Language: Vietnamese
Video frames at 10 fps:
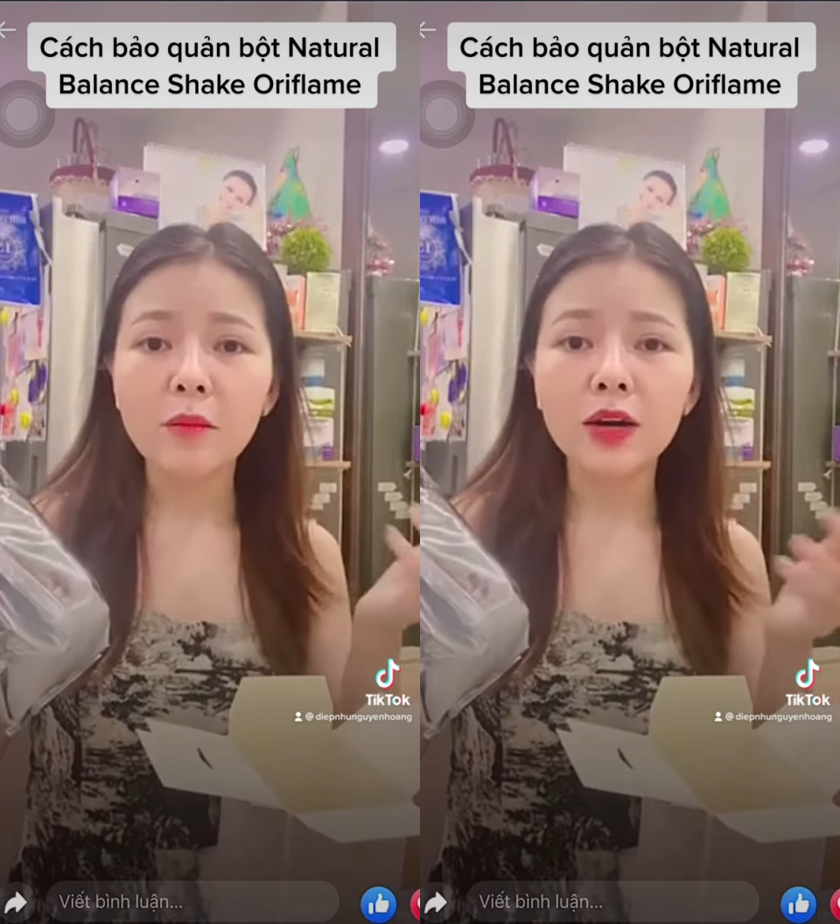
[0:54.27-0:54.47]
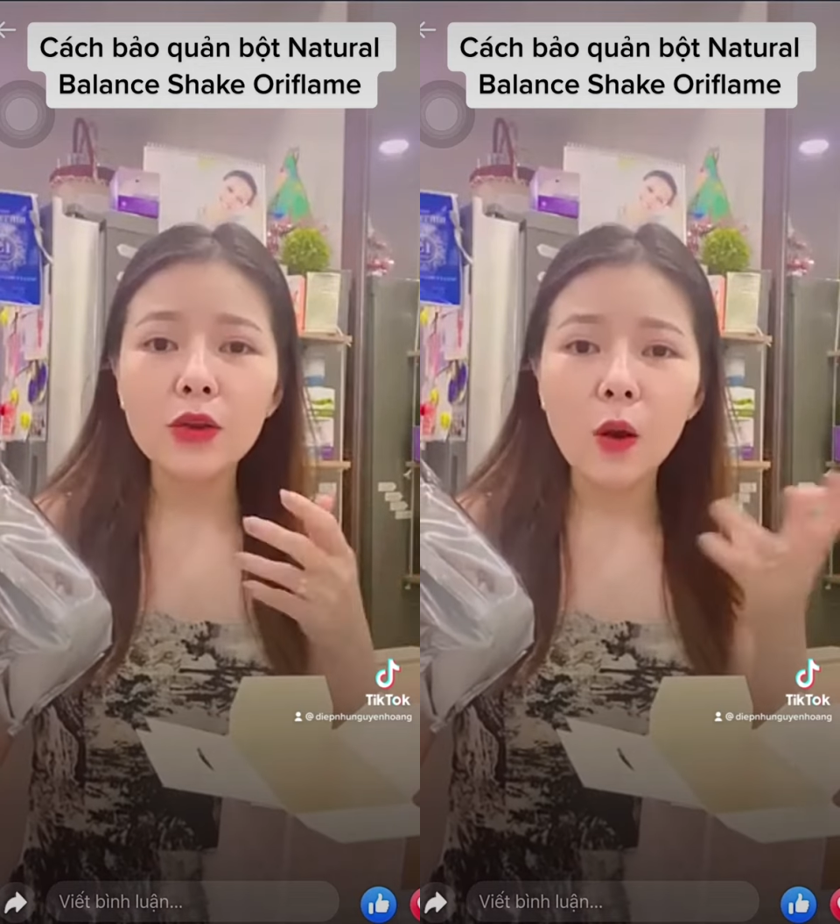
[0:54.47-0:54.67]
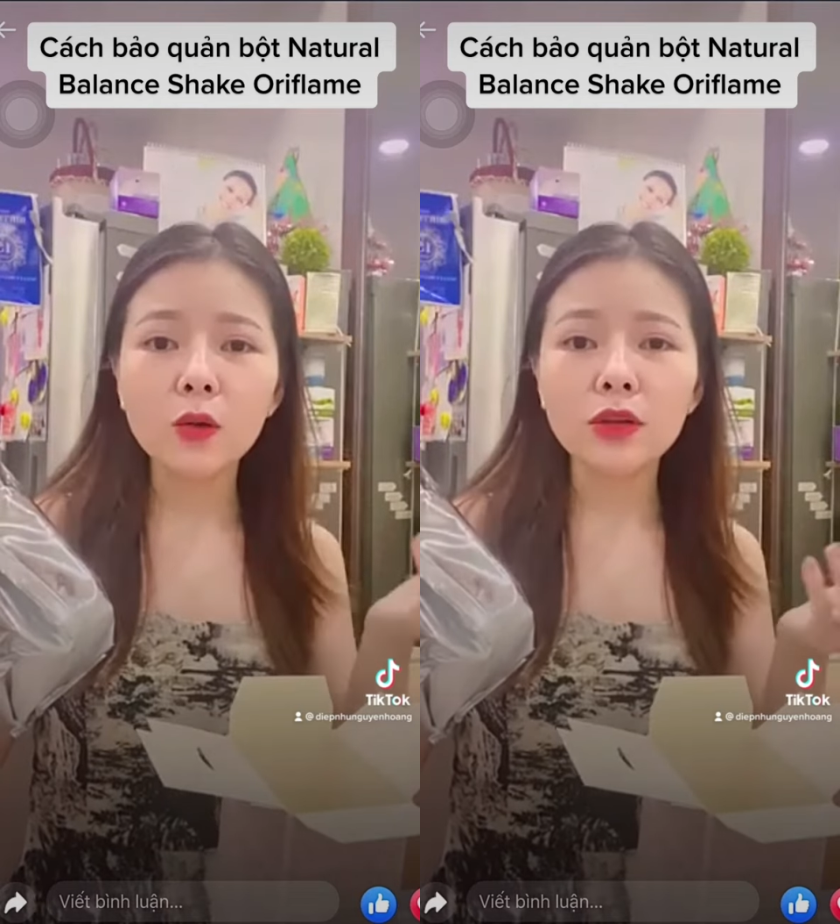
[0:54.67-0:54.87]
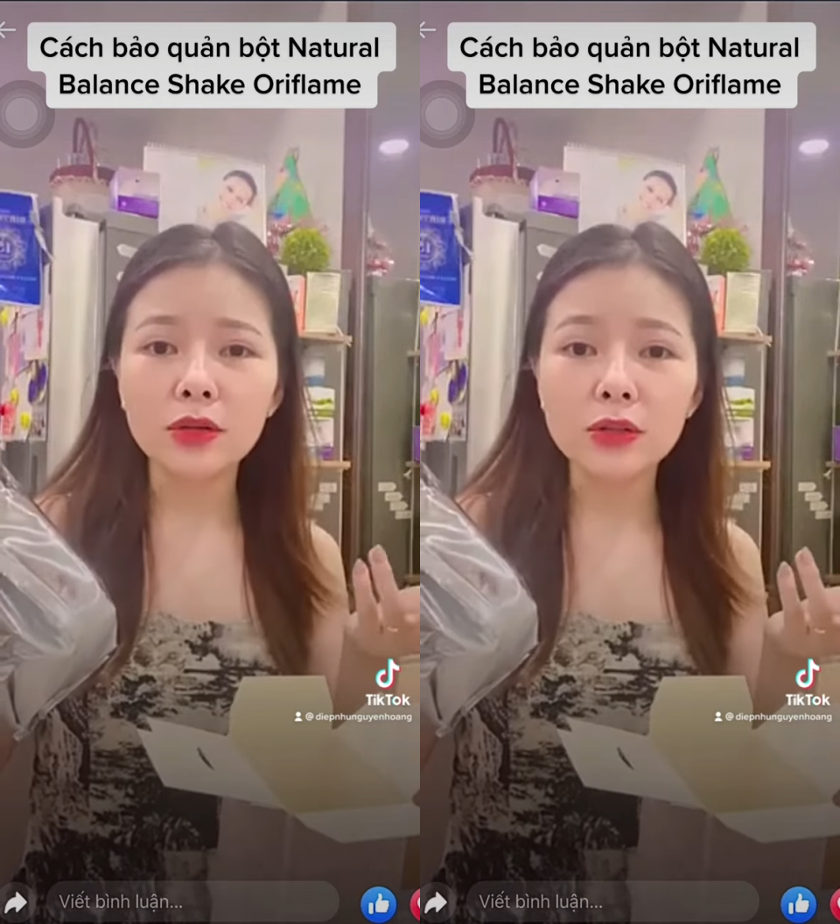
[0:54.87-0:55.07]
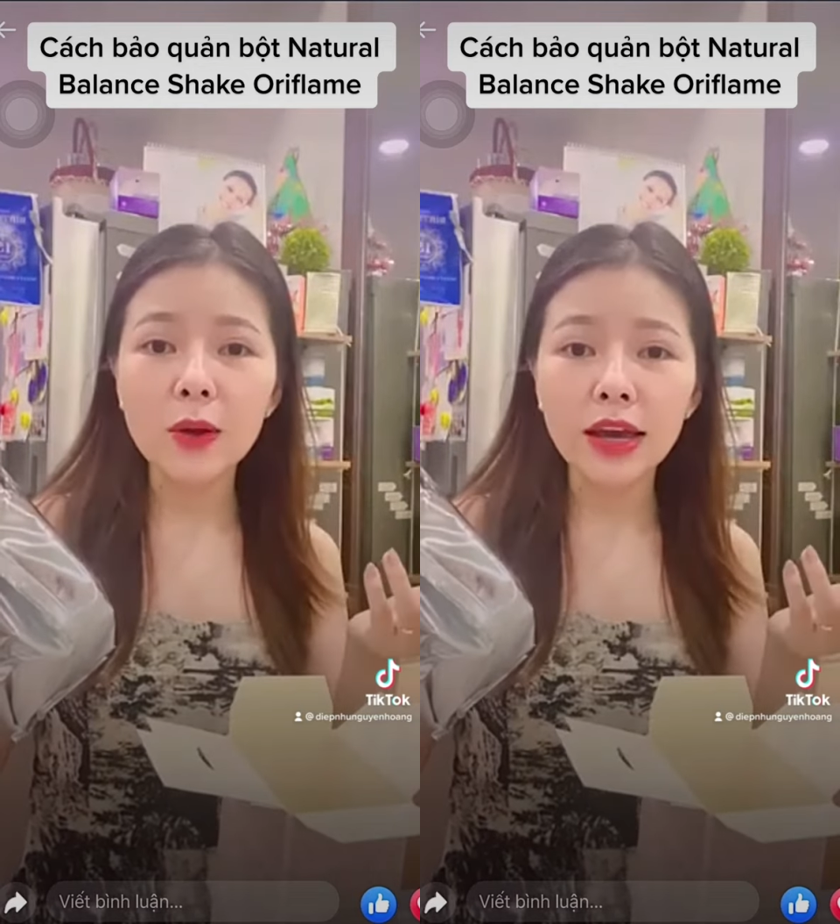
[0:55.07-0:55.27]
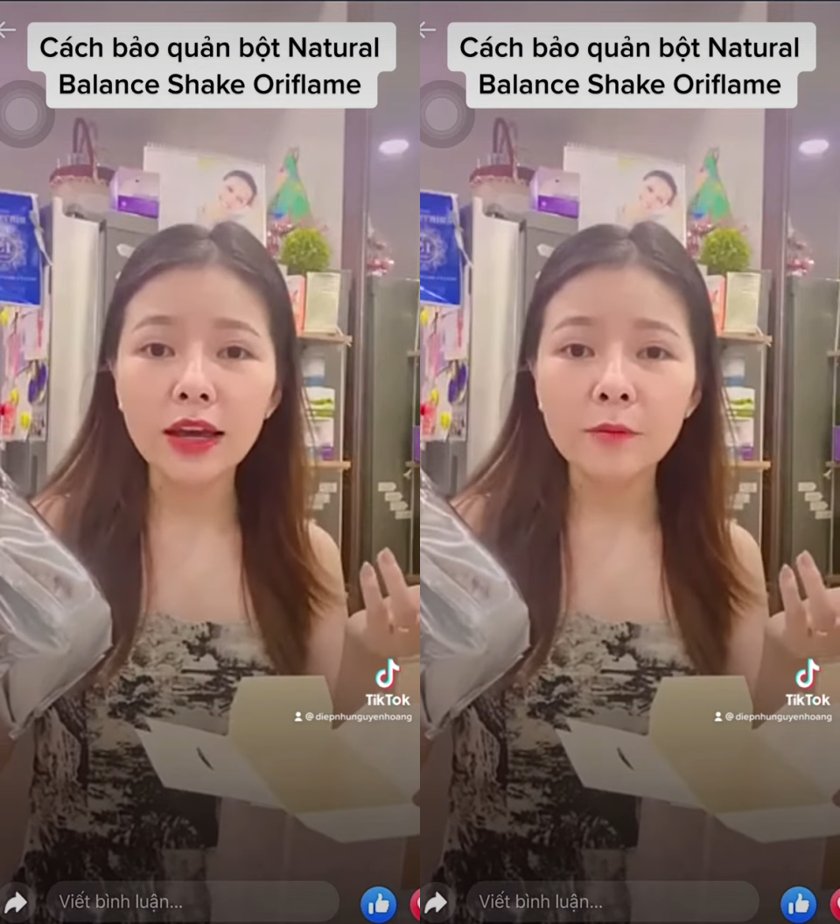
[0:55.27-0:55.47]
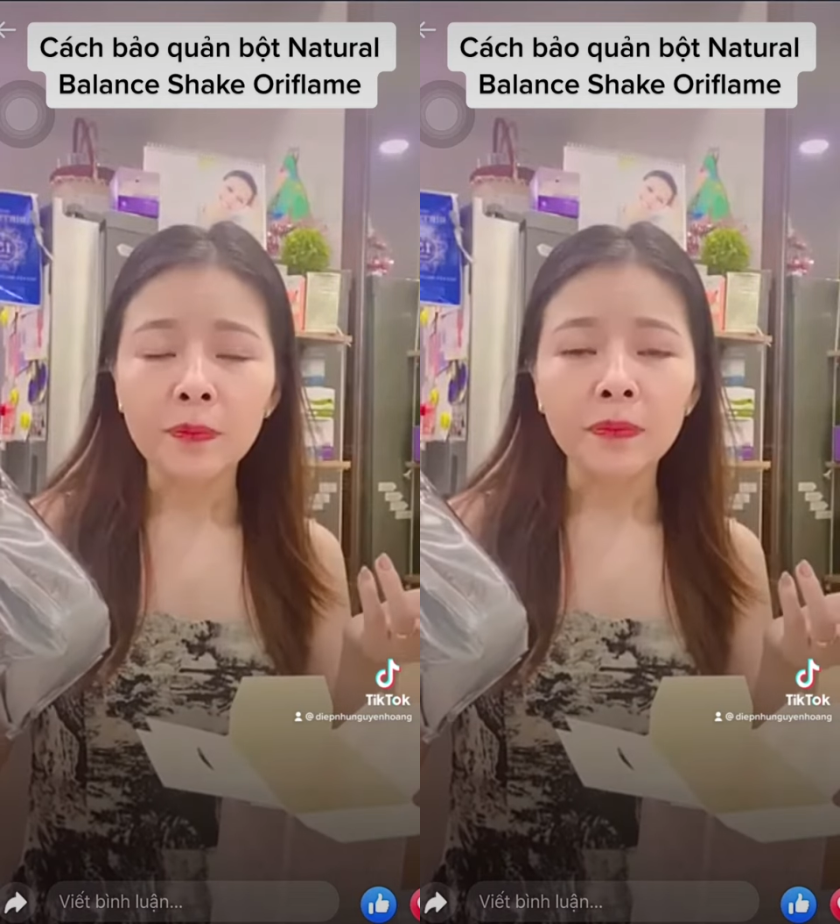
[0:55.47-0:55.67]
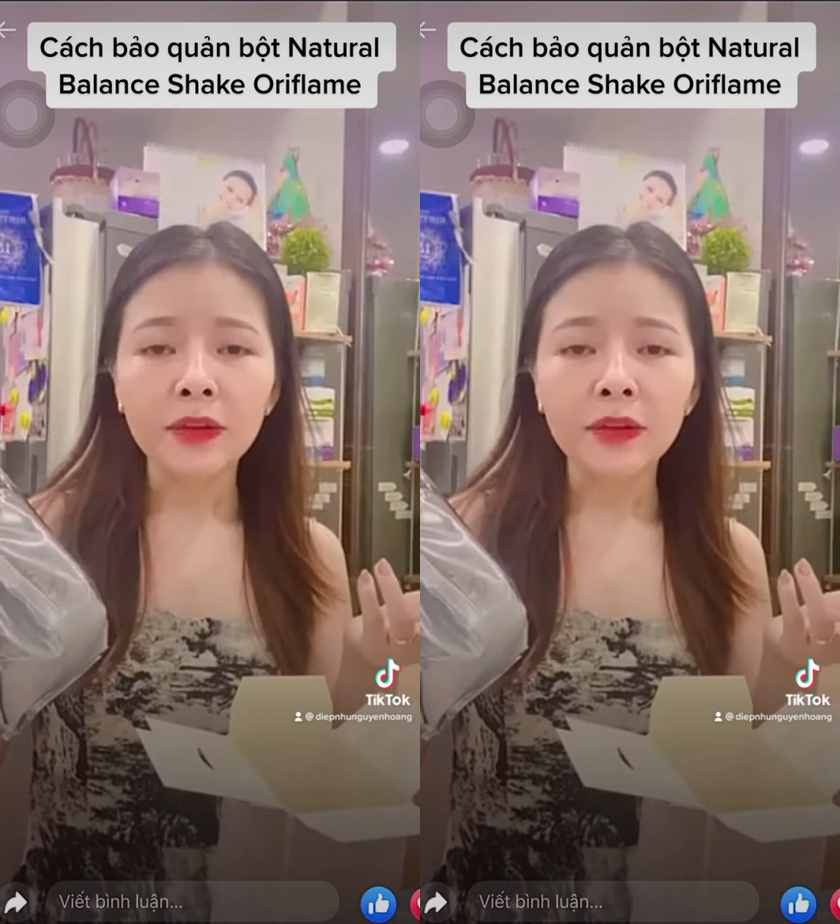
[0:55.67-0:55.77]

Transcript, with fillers: mở vô thường xuyên á